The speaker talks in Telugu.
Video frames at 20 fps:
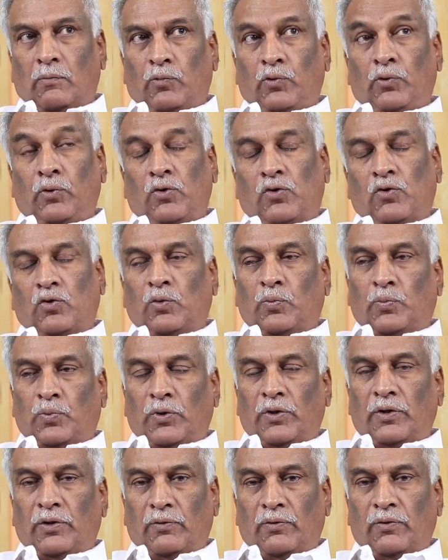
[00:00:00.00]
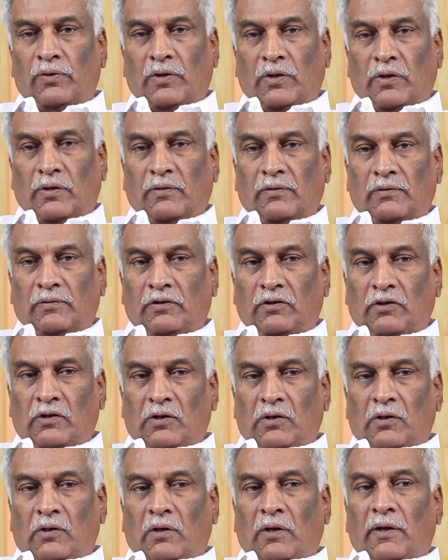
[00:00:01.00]
ముందు చూపు ఉండి ఉంటారు
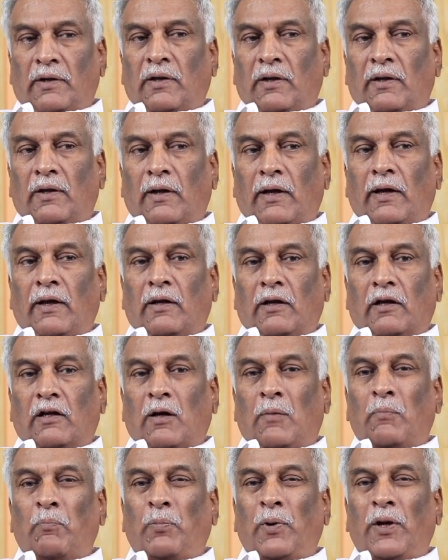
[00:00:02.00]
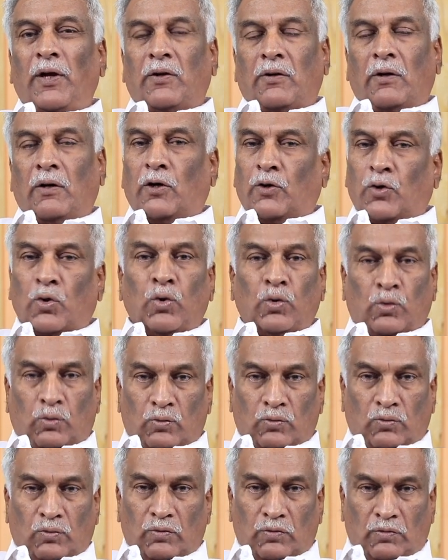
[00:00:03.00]
అంటే ఆయన కంప్లీట్ నటుడు
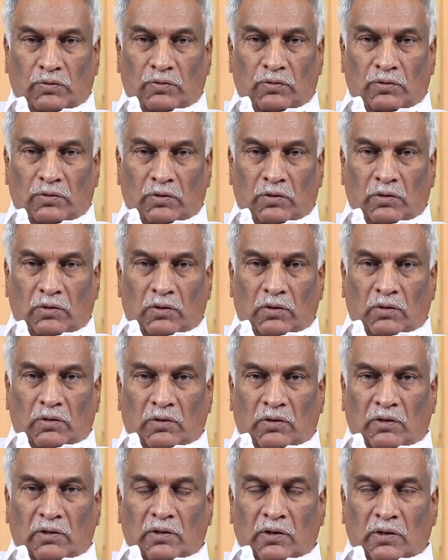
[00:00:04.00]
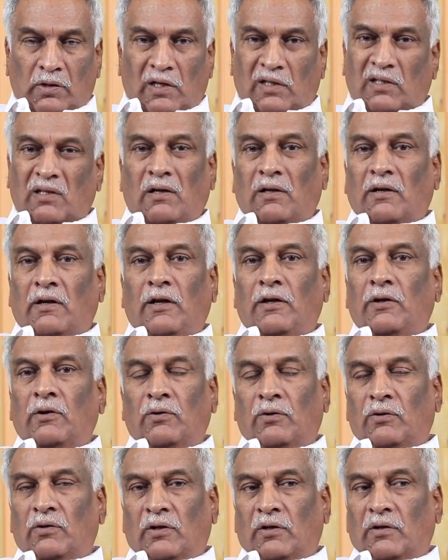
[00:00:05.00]
అంటే
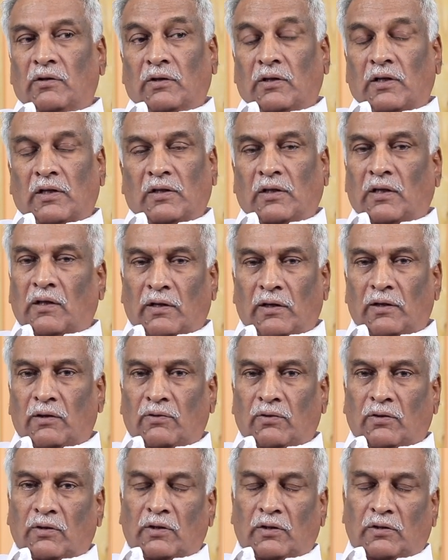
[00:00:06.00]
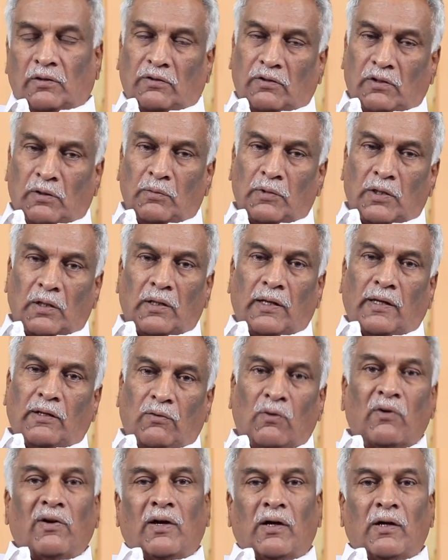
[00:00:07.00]
కథానాయకుడు అంటాం కథానాయకుడు కదా సినిమాలో
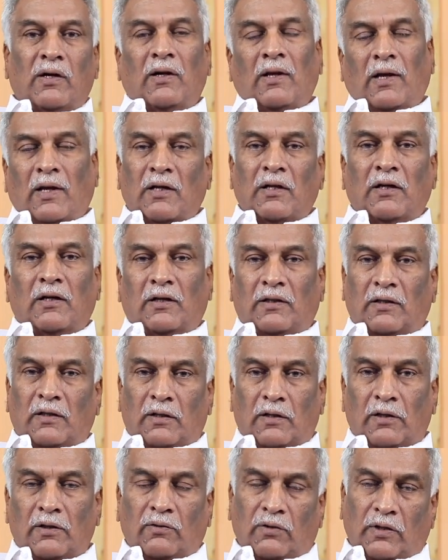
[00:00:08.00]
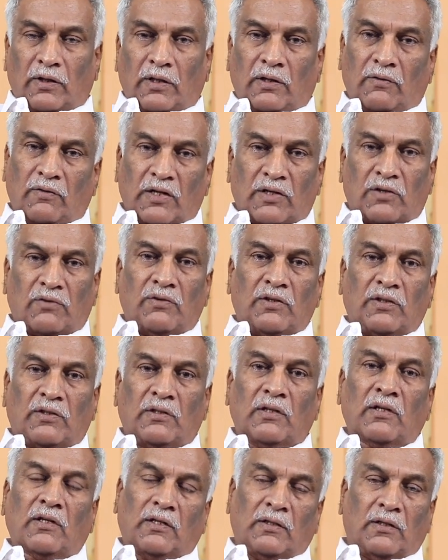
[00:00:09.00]
ఆయన ఉన్నాడంటే ఆయనే కథానాయకుడు ఏ వేషం
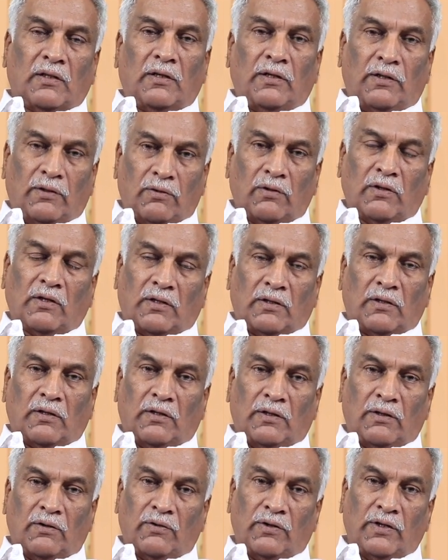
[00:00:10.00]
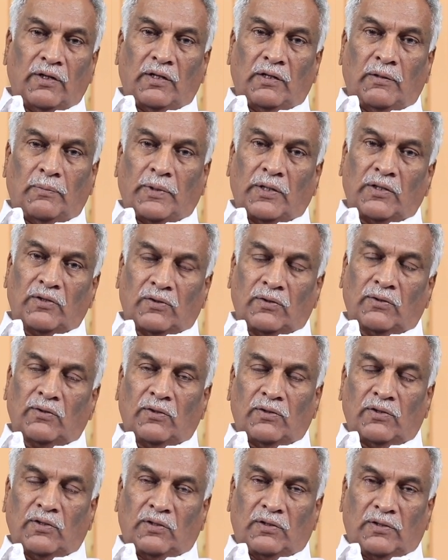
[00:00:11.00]
వేసినా కథానాయకుడు కథానాయకుడే అనే
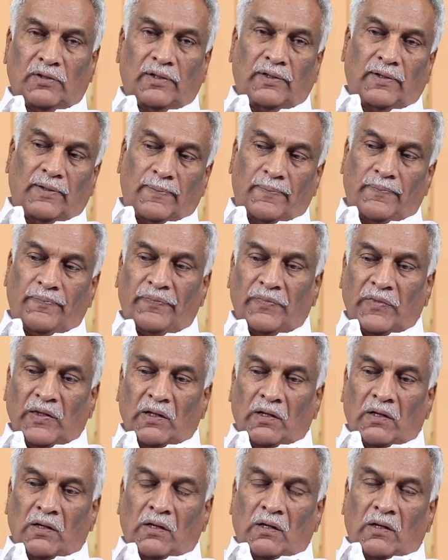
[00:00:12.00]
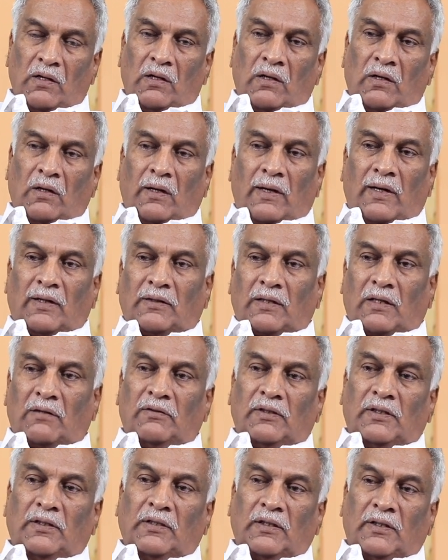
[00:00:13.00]
పరిస్థితిలో చేశాడు ఆయన ఆ
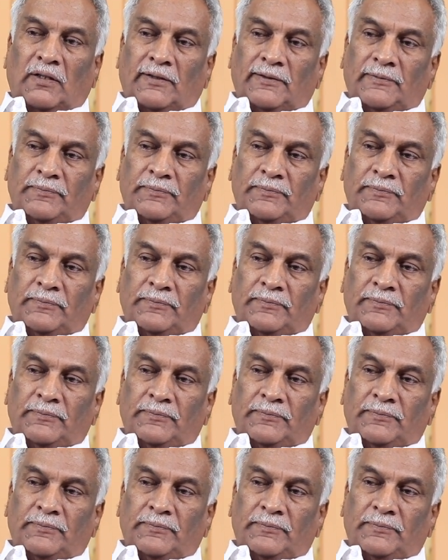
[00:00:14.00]
తర్వాత